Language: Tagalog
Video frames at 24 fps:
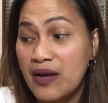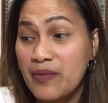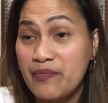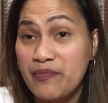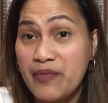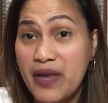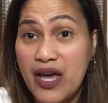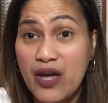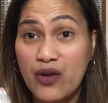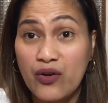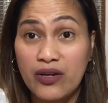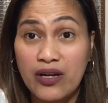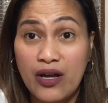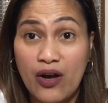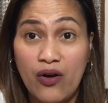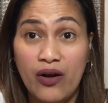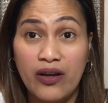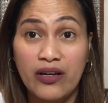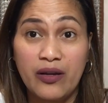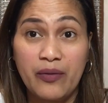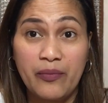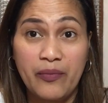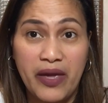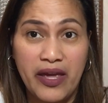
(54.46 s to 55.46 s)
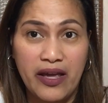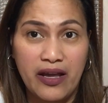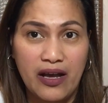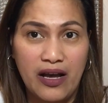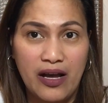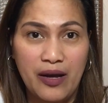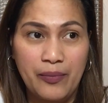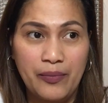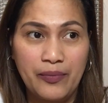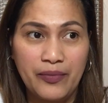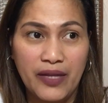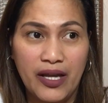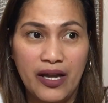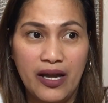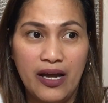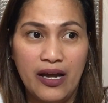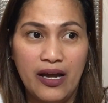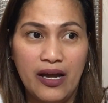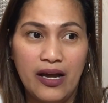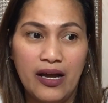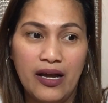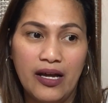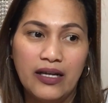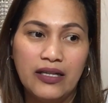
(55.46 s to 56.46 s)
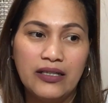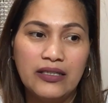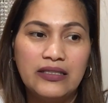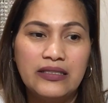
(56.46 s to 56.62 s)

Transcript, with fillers: meron ako ng makeup na